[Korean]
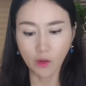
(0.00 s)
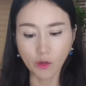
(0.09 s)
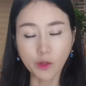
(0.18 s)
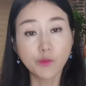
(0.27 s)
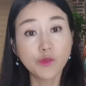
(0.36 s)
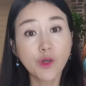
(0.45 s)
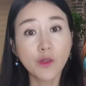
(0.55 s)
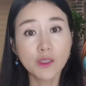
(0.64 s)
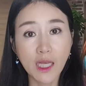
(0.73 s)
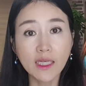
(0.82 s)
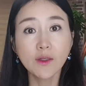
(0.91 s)
어떤
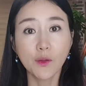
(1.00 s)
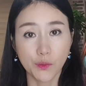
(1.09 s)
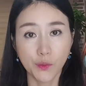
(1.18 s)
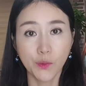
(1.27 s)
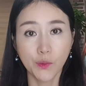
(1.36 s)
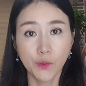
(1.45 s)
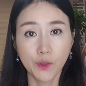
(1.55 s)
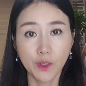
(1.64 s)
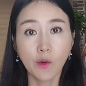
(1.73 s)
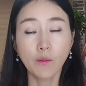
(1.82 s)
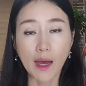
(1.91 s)
물건을 사는 것도
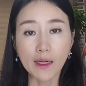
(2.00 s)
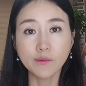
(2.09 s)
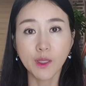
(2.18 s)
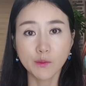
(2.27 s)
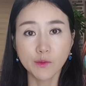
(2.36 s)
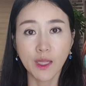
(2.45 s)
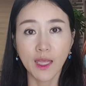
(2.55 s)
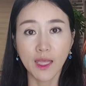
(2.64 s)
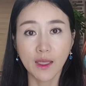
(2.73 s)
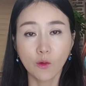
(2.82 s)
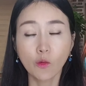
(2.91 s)
이런 마음
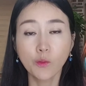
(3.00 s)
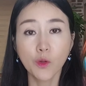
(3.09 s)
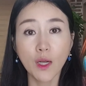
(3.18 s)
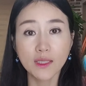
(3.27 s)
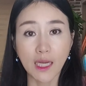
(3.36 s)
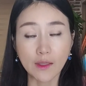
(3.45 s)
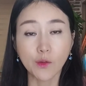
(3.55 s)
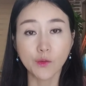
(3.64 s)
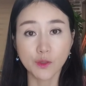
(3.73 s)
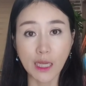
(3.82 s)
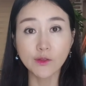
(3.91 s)
때문에 꼭 필요하지 않은
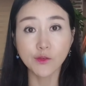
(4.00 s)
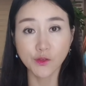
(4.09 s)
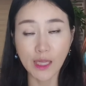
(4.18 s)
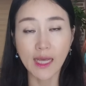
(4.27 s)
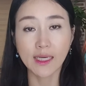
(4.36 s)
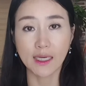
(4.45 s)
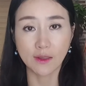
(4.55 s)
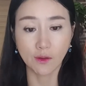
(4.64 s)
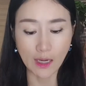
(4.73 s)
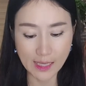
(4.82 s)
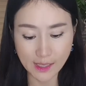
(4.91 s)
것도 사는구나 라는
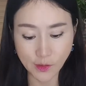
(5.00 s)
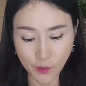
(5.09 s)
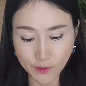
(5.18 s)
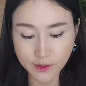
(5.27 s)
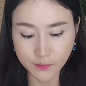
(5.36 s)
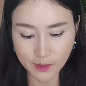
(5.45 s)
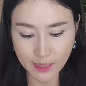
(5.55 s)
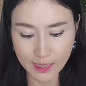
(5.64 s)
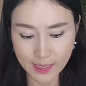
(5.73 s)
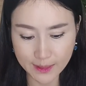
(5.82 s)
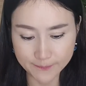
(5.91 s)
걸 알게
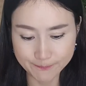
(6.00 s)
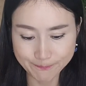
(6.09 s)
되었습니다.